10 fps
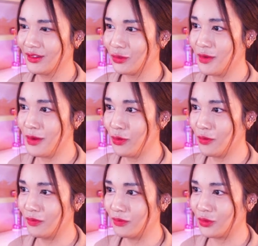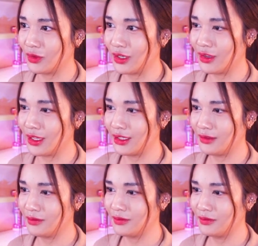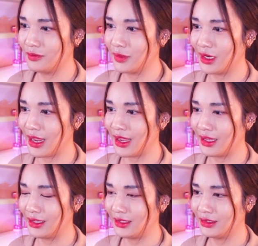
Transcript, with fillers: เฮ้ยมีผมตรงนี้ด้วยอะเหมือนอะไรอะ